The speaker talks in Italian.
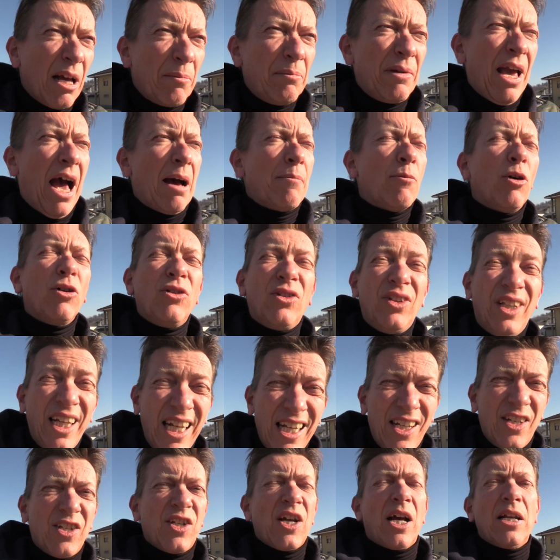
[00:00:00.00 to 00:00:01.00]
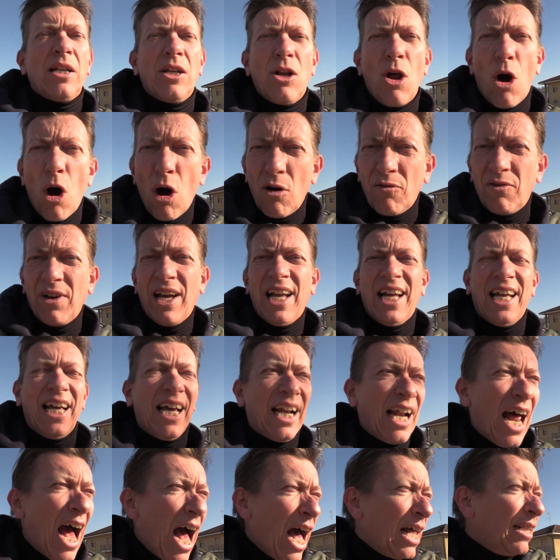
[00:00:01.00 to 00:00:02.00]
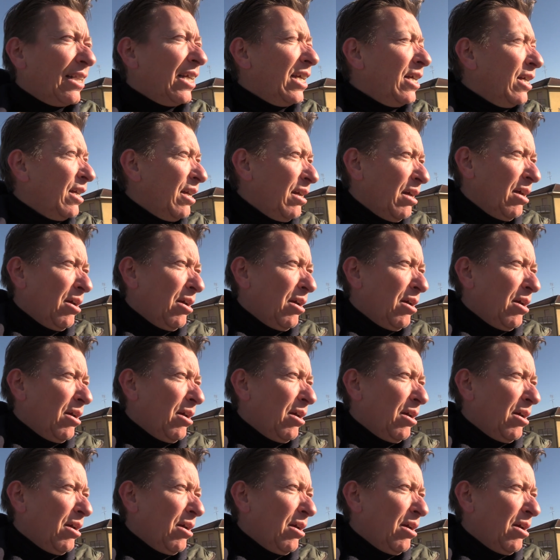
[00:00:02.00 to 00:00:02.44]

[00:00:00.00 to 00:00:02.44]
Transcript: abbiamo 19 gradi,